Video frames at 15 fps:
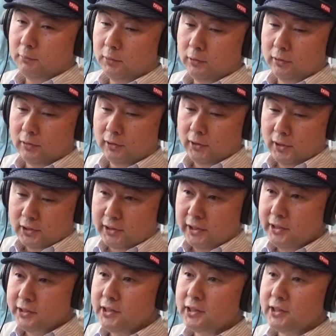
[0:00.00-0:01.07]
もう、
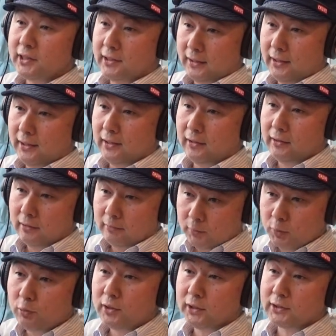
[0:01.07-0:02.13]
成人式が
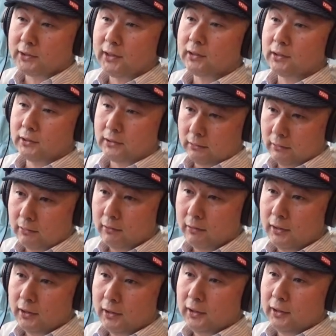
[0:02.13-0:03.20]
もう5月なんですよ。
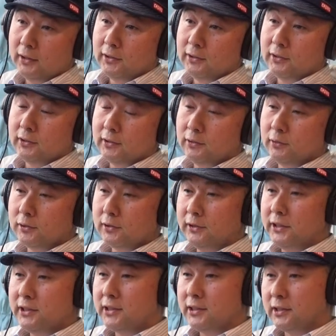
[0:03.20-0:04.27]
要する
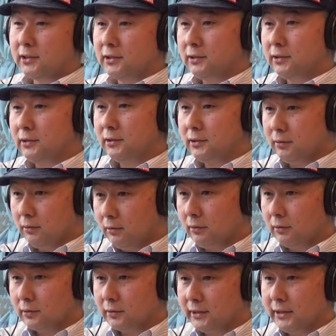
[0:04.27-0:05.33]
に1月
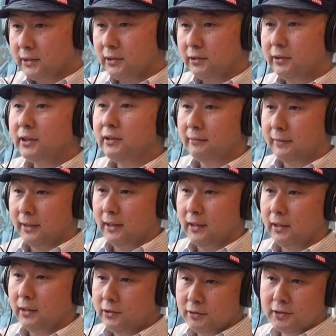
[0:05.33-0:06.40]
の成人の日には
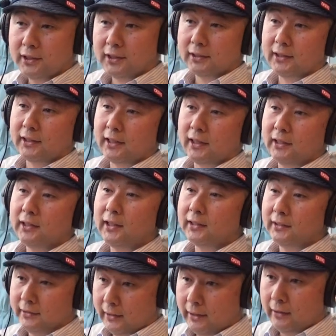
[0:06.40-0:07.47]
雪があって帰れな
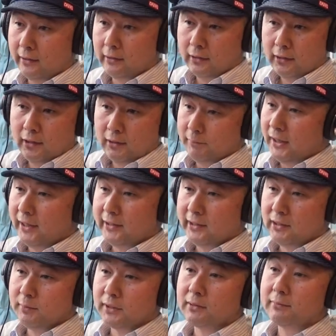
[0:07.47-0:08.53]
いんで、まあ晴
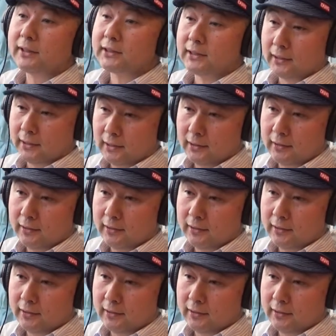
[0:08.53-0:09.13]
れ着も来ますから、ゴ